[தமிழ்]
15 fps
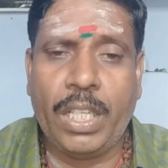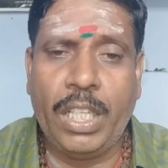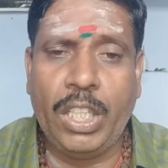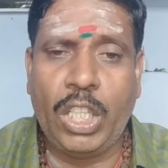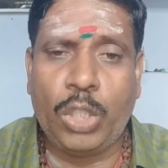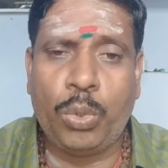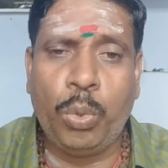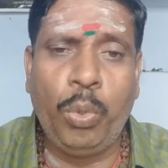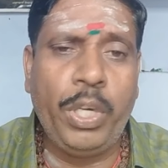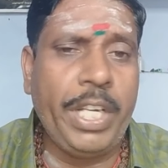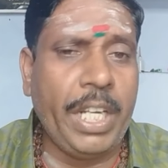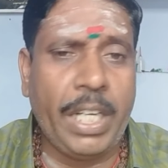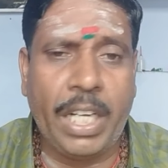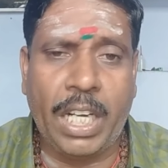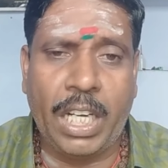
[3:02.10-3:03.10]
இந்த
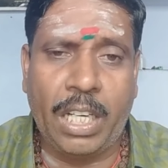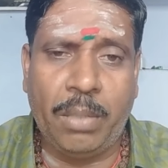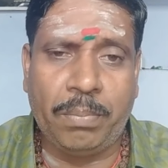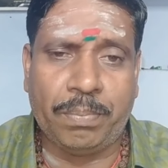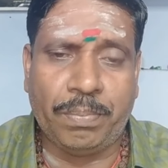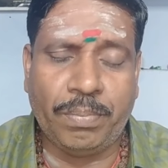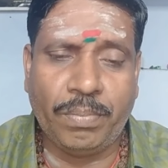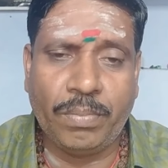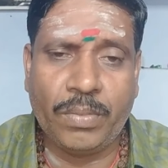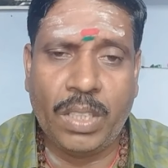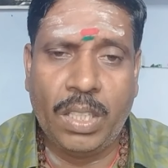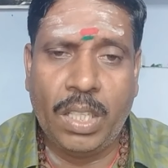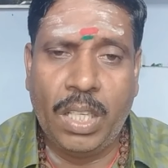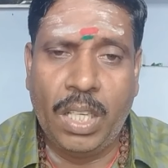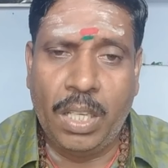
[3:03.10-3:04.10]
சூரிய கிரகணம்
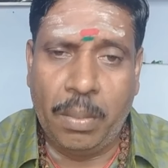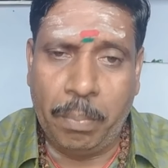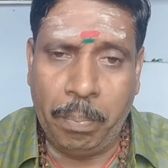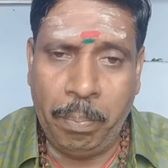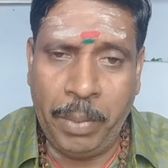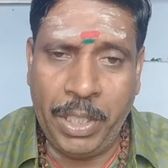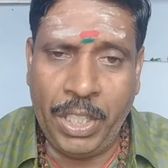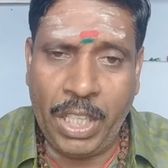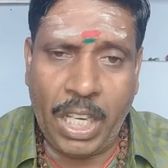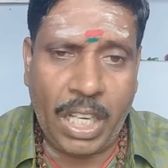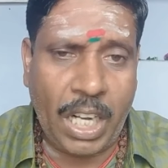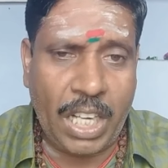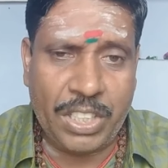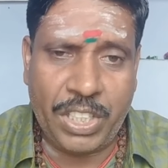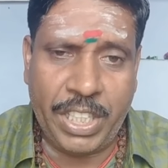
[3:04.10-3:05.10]
மிதுன
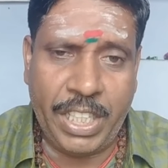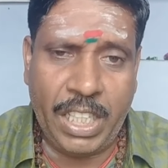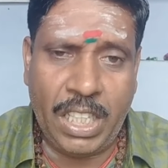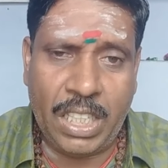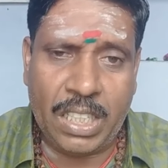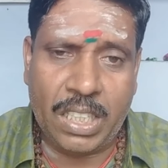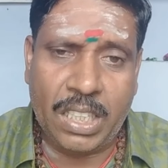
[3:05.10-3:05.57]
ராசியில்